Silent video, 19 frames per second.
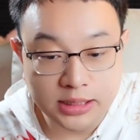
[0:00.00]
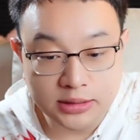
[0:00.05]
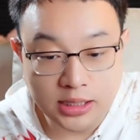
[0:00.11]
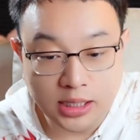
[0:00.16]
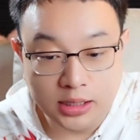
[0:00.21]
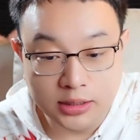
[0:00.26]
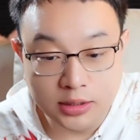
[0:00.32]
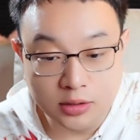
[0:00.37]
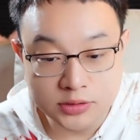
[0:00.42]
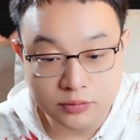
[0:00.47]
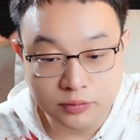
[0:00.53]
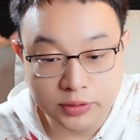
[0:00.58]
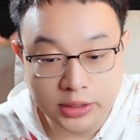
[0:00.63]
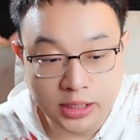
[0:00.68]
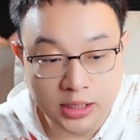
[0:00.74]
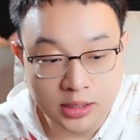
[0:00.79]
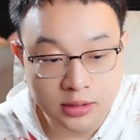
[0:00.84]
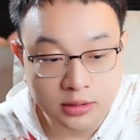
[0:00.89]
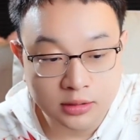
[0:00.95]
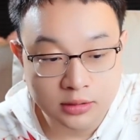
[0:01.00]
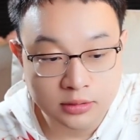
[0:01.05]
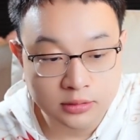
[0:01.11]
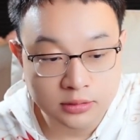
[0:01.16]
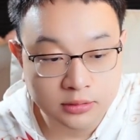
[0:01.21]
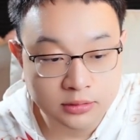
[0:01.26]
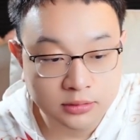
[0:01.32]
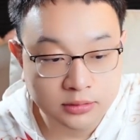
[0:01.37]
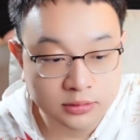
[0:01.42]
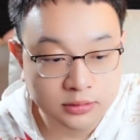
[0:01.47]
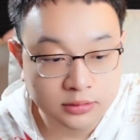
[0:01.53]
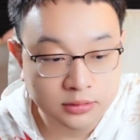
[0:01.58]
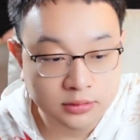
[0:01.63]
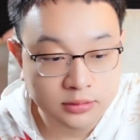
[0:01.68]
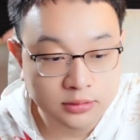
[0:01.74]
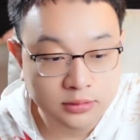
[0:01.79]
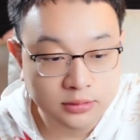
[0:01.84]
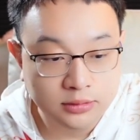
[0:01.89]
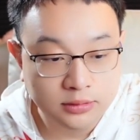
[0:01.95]
戴尔幺四五零，
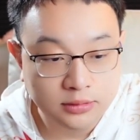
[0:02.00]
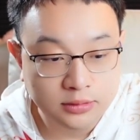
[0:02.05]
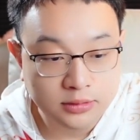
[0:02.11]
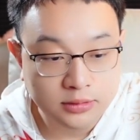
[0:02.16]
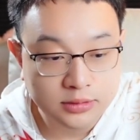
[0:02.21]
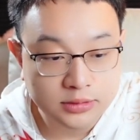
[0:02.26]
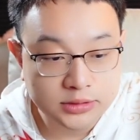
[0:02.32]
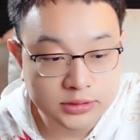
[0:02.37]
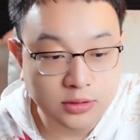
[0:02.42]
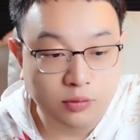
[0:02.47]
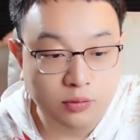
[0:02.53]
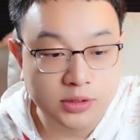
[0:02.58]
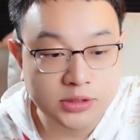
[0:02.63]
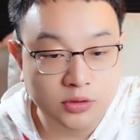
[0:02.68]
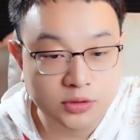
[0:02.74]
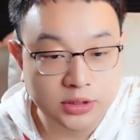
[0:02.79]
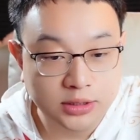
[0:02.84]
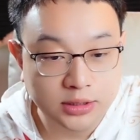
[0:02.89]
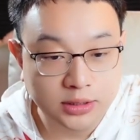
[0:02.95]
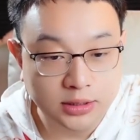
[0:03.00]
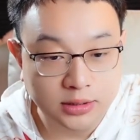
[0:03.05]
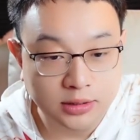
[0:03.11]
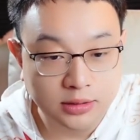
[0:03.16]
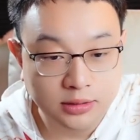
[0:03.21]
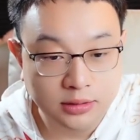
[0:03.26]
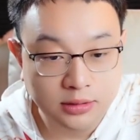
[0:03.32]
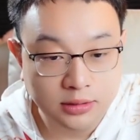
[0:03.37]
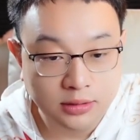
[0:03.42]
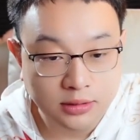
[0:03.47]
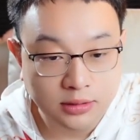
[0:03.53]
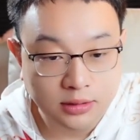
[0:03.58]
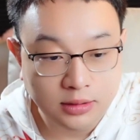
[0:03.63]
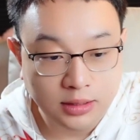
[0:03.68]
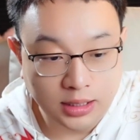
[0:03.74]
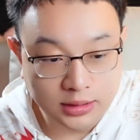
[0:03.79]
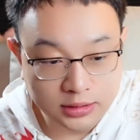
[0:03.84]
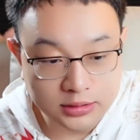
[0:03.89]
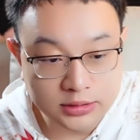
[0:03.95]
这活叫叫挺狠。能听见吗？
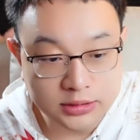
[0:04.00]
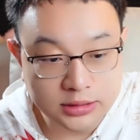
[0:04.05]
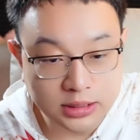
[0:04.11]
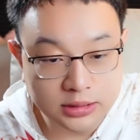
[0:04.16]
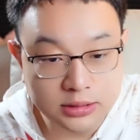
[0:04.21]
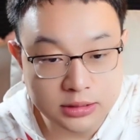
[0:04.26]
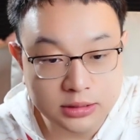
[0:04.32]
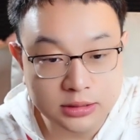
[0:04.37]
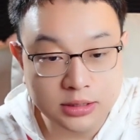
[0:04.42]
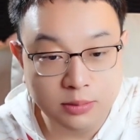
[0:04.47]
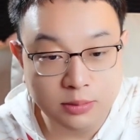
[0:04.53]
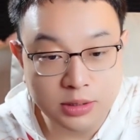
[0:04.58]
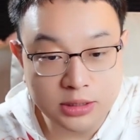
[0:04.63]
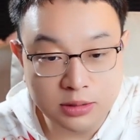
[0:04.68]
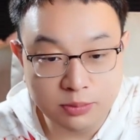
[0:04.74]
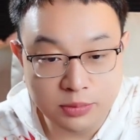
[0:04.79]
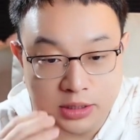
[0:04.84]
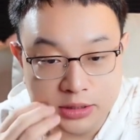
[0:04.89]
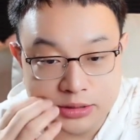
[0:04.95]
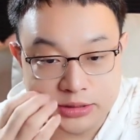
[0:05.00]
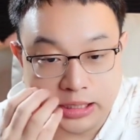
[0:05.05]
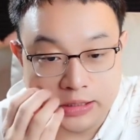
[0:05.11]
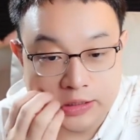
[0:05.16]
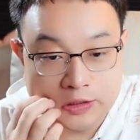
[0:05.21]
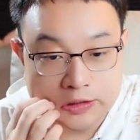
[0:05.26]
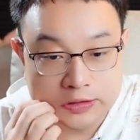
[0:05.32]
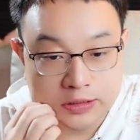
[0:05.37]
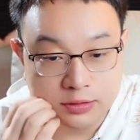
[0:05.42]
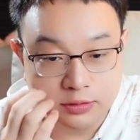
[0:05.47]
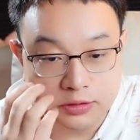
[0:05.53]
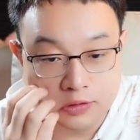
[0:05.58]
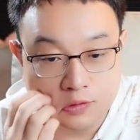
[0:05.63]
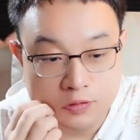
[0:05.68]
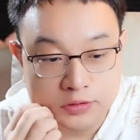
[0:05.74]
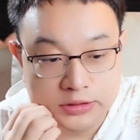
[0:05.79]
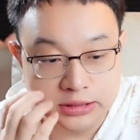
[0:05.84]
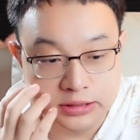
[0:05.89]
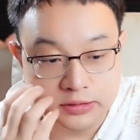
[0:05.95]
啊，能听见。你哥们你这名啥意思？你给
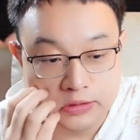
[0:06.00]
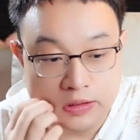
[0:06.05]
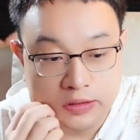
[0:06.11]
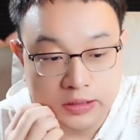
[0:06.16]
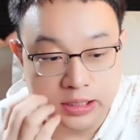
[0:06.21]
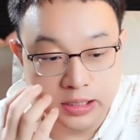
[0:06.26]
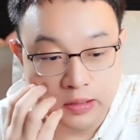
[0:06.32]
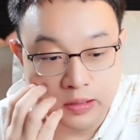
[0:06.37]
我解解释。